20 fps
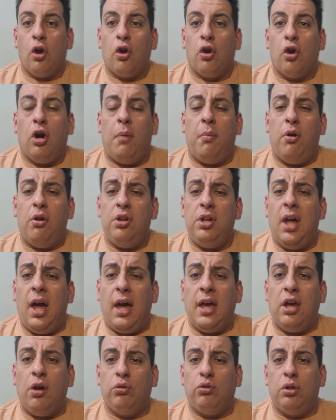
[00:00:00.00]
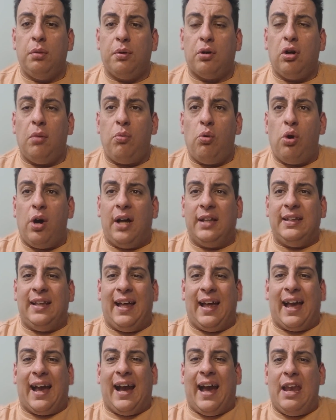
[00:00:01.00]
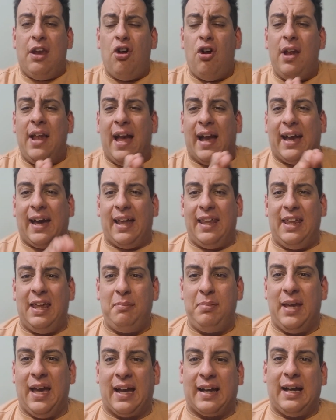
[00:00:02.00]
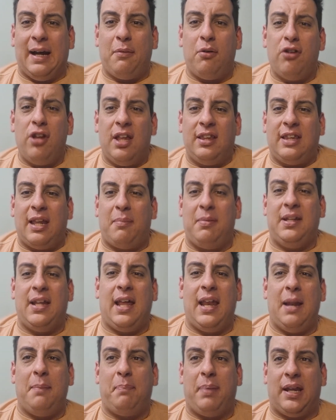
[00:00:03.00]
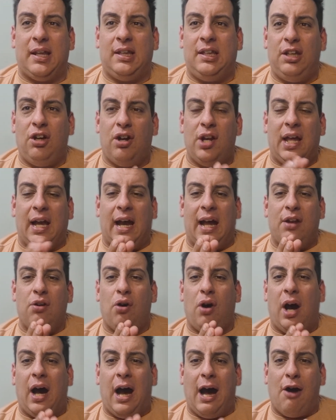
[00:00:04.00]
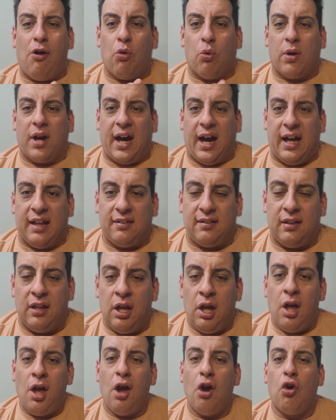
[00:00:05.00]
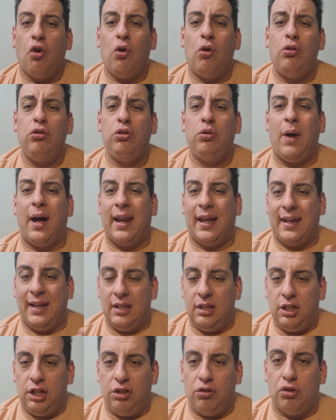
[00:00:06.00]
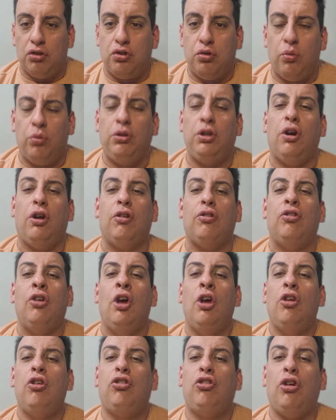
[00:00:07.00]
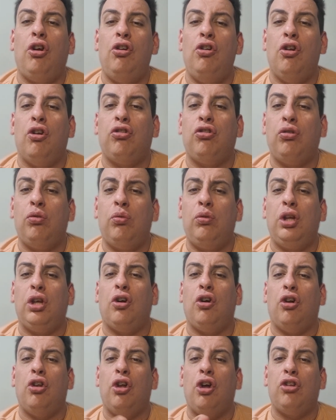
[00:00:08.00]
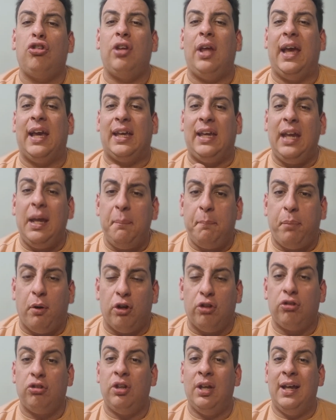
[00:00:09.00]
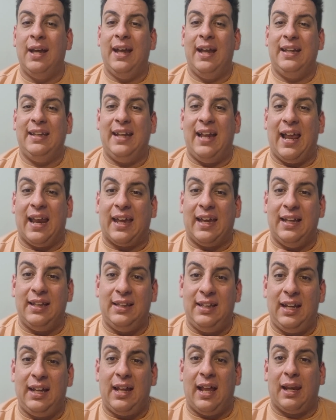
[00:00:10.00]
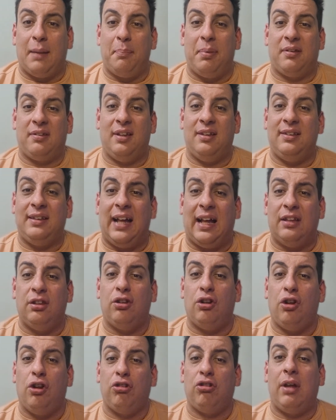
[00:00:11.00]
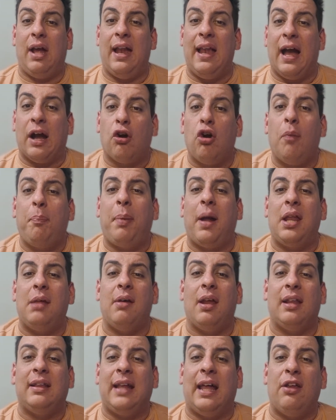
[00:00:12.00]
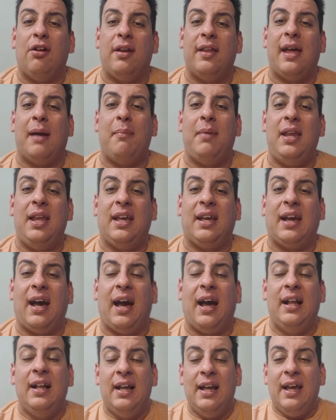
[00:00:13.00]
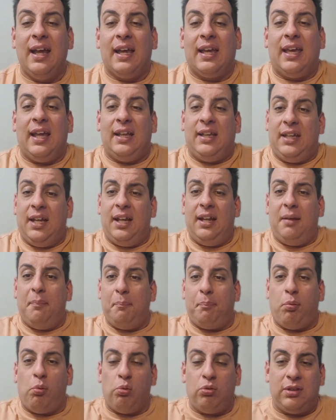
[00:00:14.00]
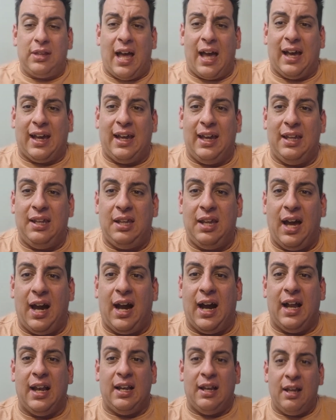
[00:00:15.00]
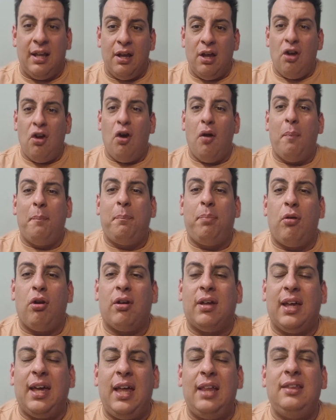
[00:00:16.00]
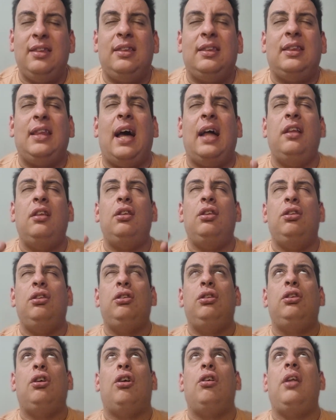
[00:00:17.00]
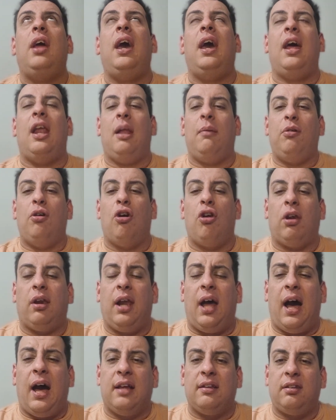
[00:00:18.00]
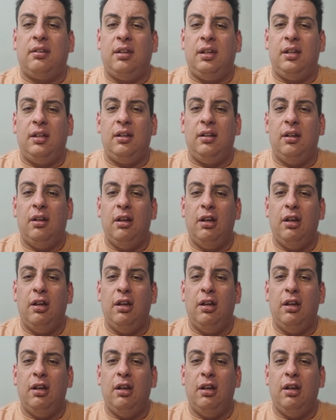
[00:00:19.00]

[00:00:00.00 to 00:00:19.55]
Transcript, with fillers: Comunidad de YouTube, ¿cómo andan? Ganó la academia, acabó de terminar el partido, le ganó a Aucas. Junto a Argentinos Juniors son los únicos dos equipos de la Argentina representándonos en la Copa Libertadores de América que tienen puntaje ideal. ¿Por qué tanto nervio, Rassi?